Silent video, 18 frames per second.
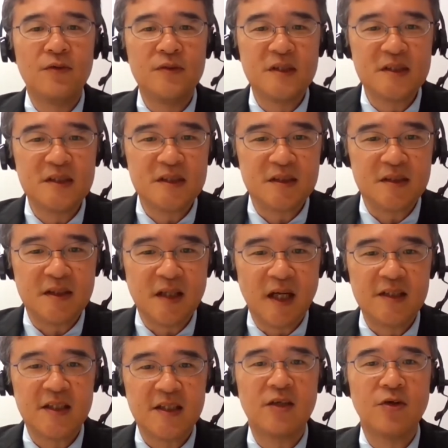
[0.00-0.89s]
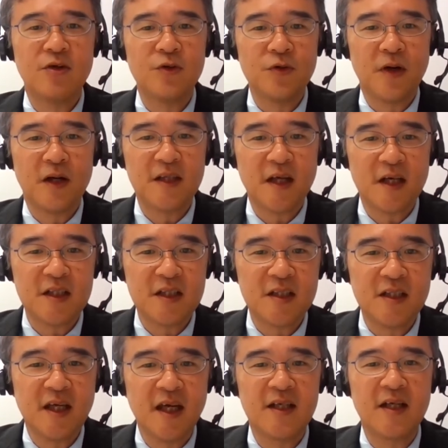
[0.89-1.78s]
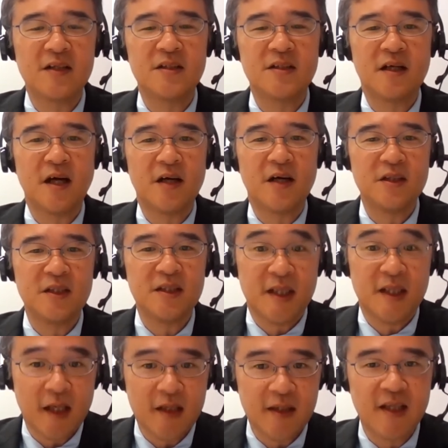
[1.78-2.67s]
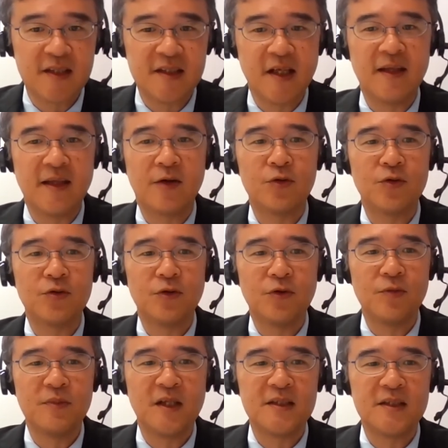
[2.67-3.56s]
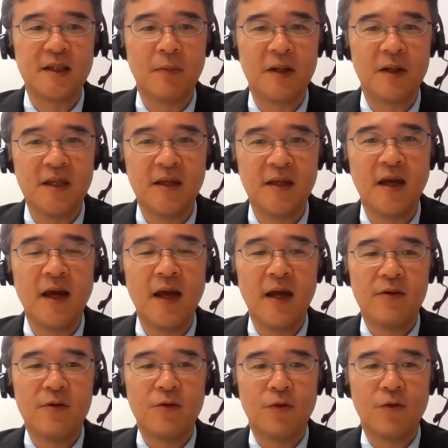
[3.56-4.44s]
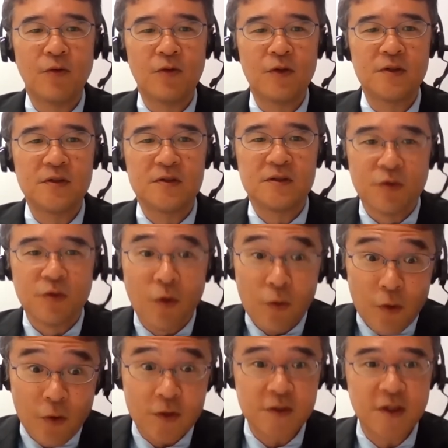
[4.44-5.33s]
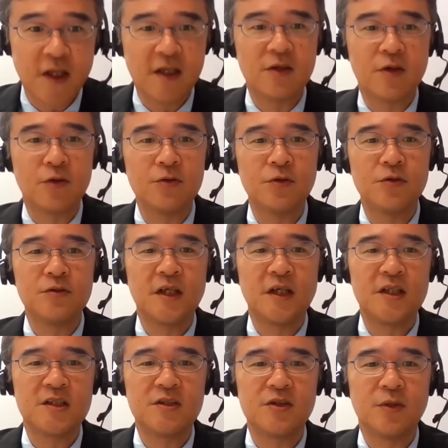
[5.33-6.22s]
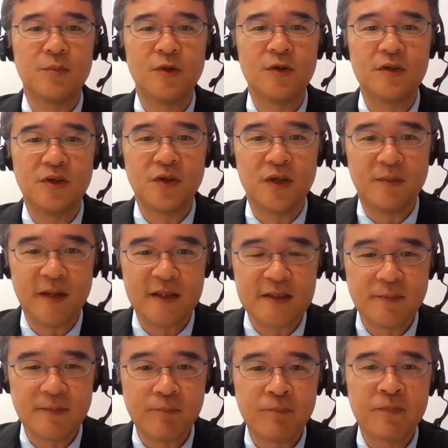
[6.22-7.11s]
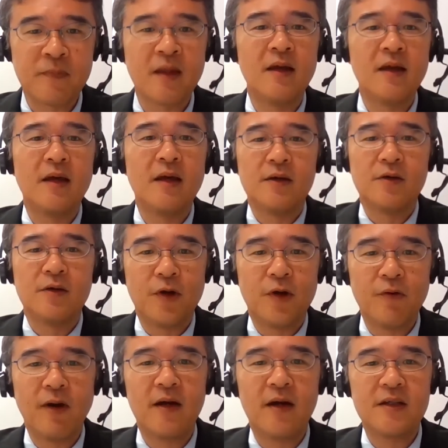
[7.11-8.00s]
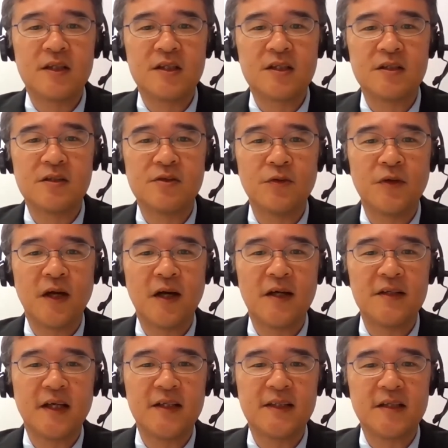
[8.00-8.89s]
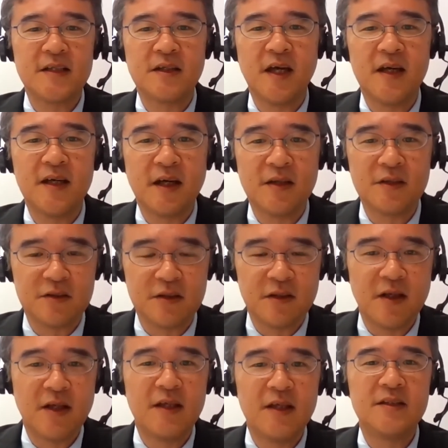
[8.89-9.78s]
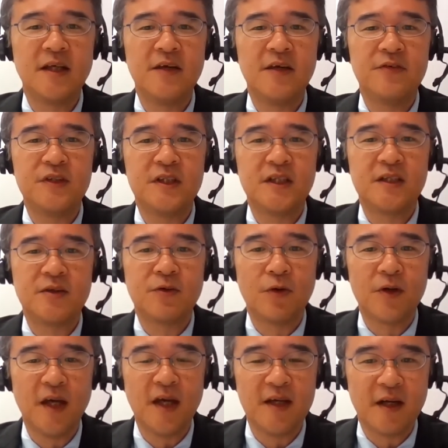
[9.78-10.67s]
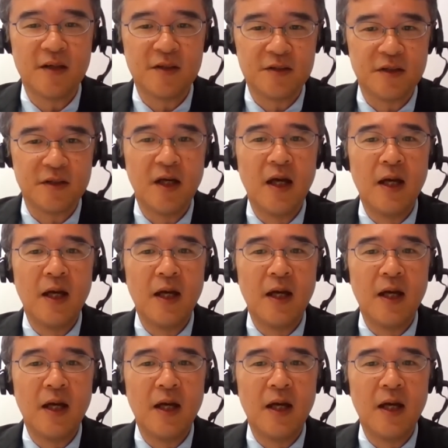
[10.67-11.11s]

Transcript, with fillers: 本日、先ほど新しい計画が閣議決定されたことを皆様にご報告ご報告できることを嬉しく思っております。これは地球温暖化対策計画、政府実行計画、